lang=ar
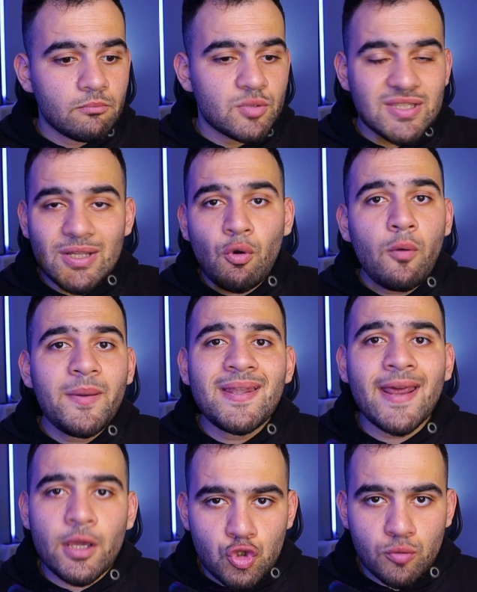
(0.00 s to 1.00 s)

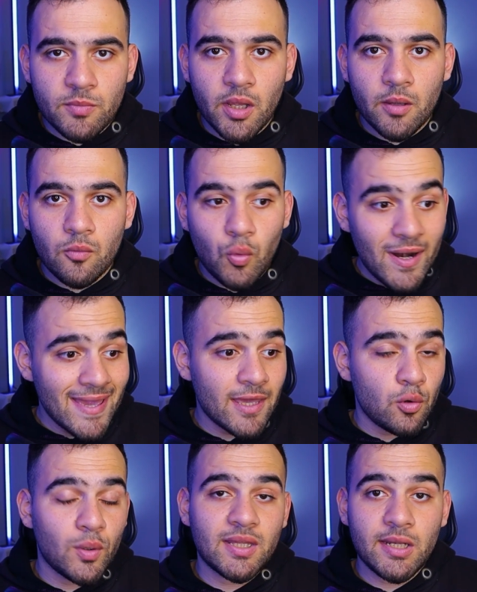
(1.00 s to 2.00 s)
مستوعبين هاي الجمله
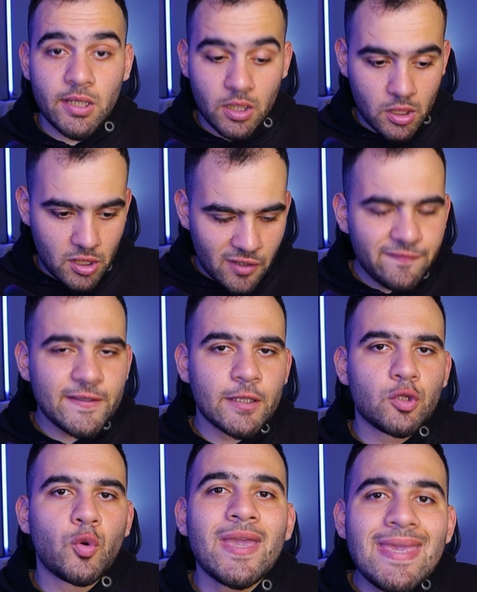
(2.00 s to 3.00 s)
ولكن وقت اللي عرفنا
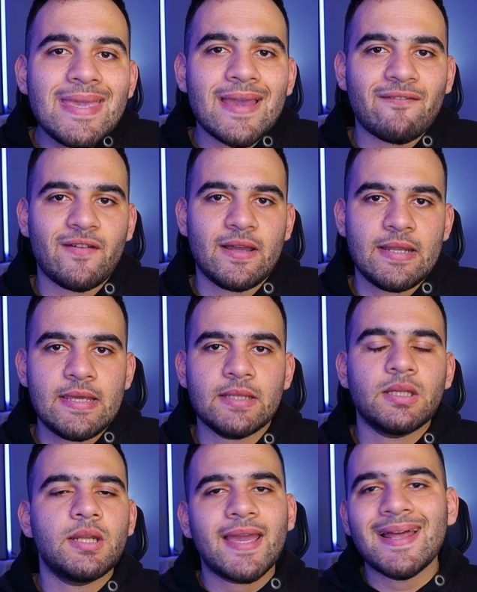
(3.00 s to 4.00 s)
انه هي فعليا
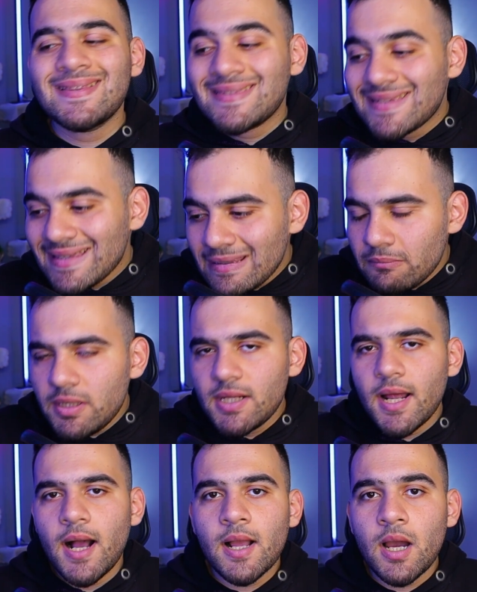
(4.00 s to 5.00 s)
اللي كانت تحمي
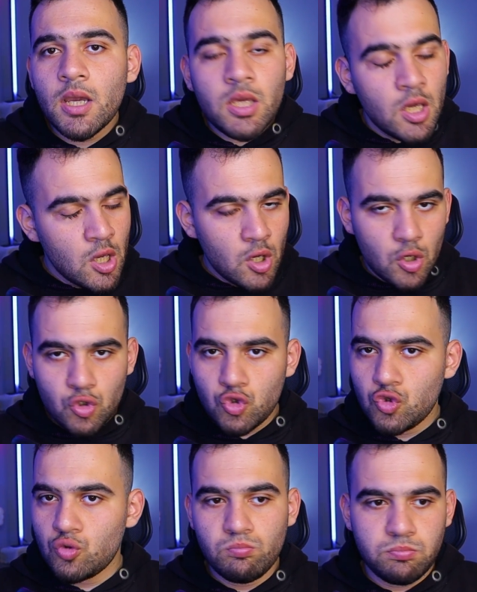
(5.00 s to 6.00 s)
لها كاي
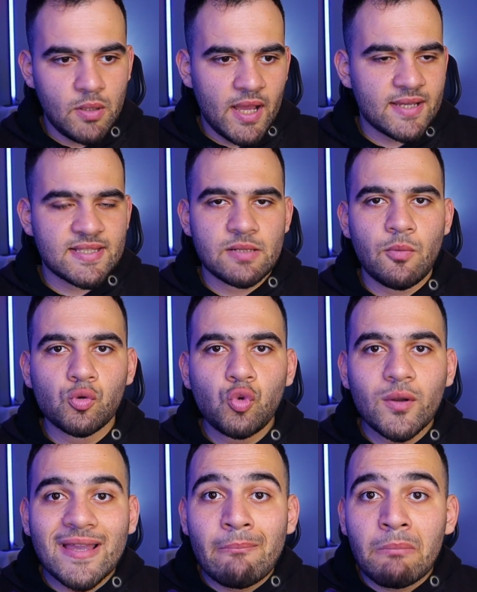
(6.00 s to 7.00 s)
بالعكس
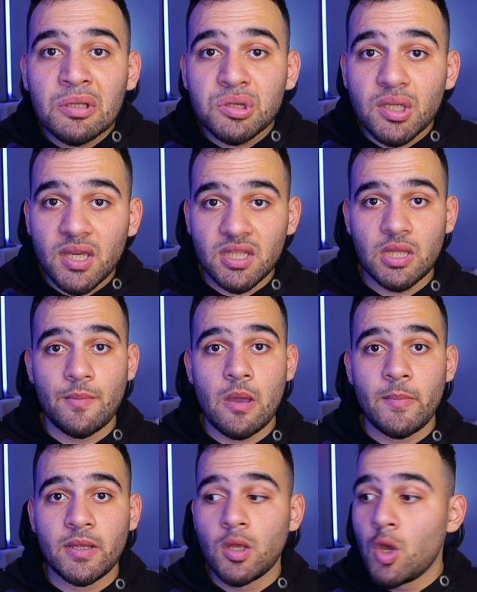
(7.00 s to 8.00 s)
الموضوع كان منطقي
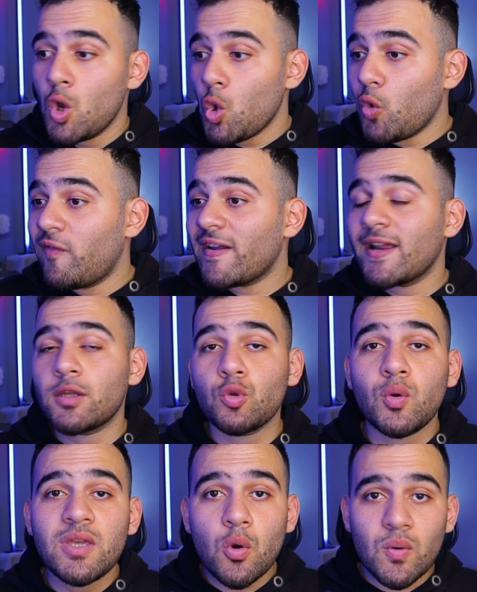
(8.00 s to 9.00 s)
تماما وفكره
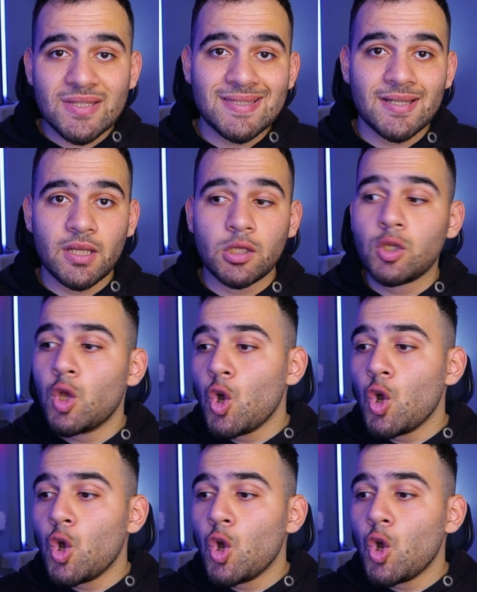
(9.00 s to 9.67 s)
انه هي وصلت